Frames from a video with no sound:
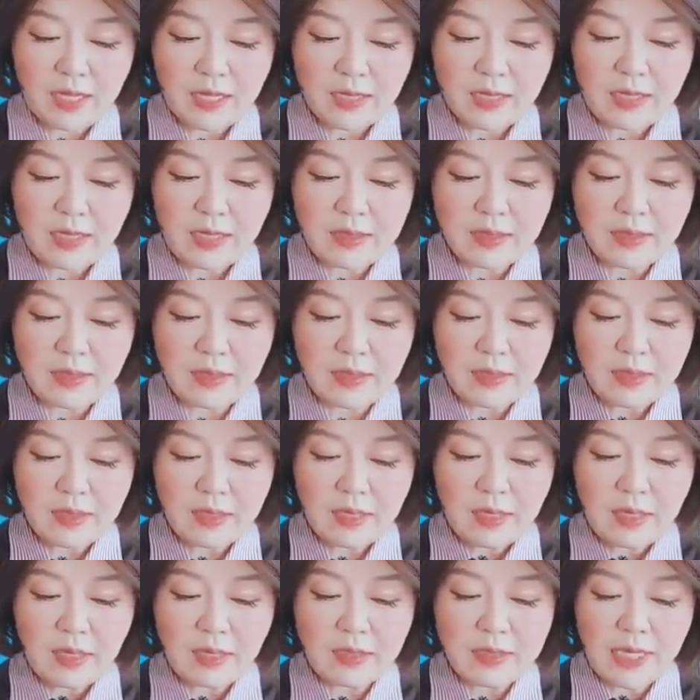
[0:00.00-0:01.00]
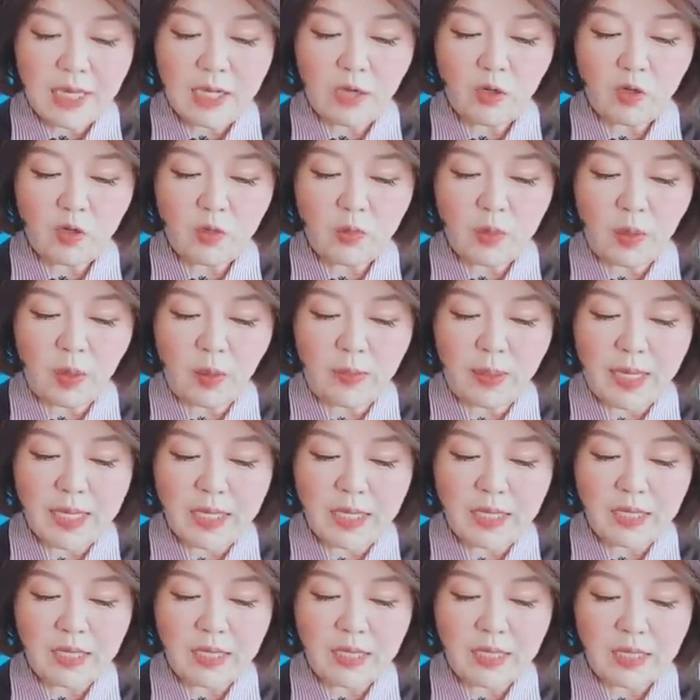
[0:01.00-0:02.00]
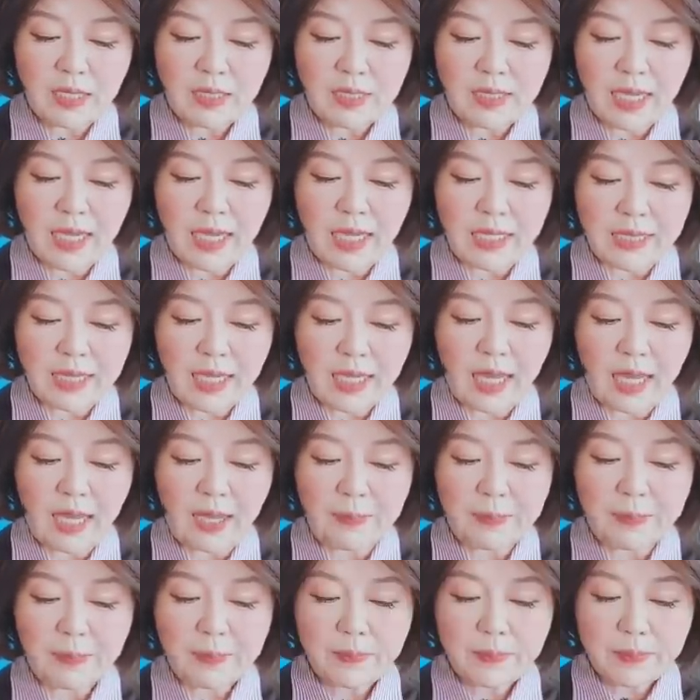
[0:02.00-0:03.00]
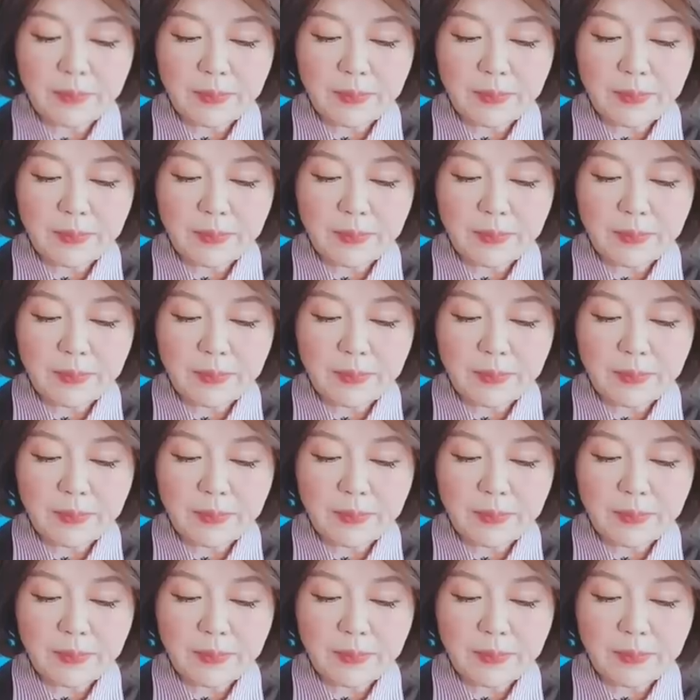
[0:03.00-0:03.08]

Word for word: 그래서 어, 새로운 법안을 내겠다.